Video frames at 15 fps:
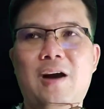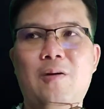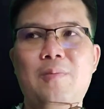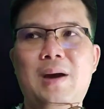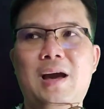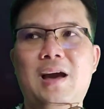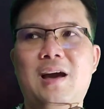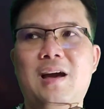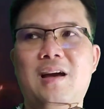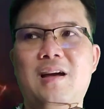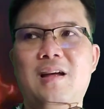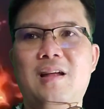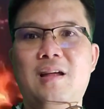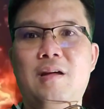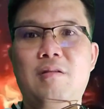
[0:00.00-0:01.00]
เข้ามา
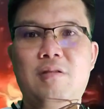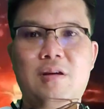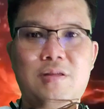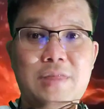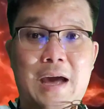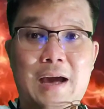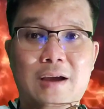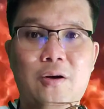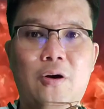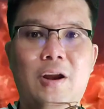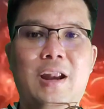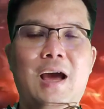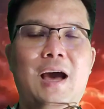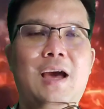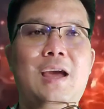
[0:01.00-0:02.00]
ศึกษาก่อ
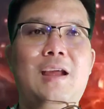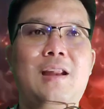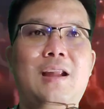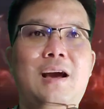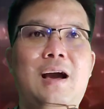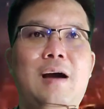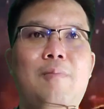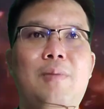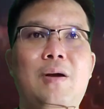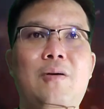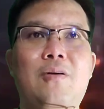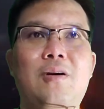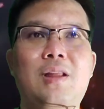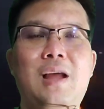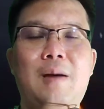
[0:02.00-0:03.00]
นได้นะครับ เรา
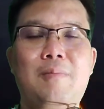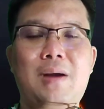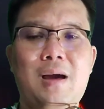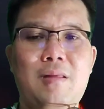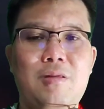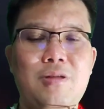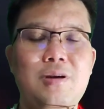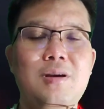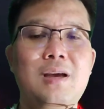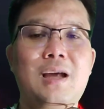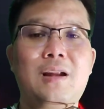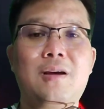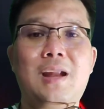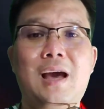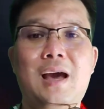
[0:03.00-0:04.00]
ก็ทำการซื้อ
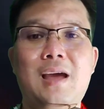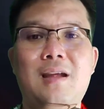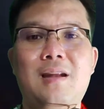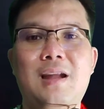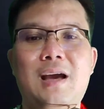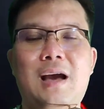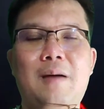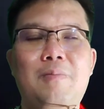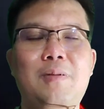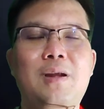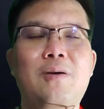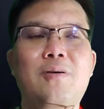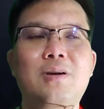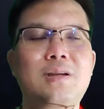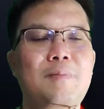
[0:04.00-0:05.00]
กันก็ได้นะครับ
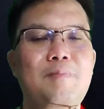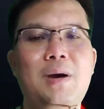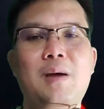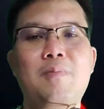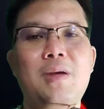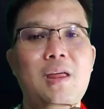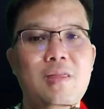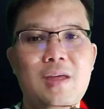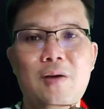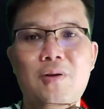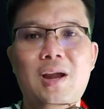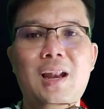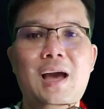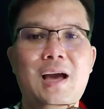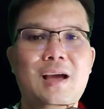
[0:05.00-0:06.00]
เดี๋ยวก็จะเปิดพรีเซล
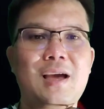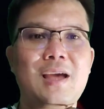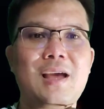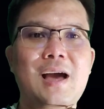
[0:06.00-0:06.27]
แล้วละ่ะใก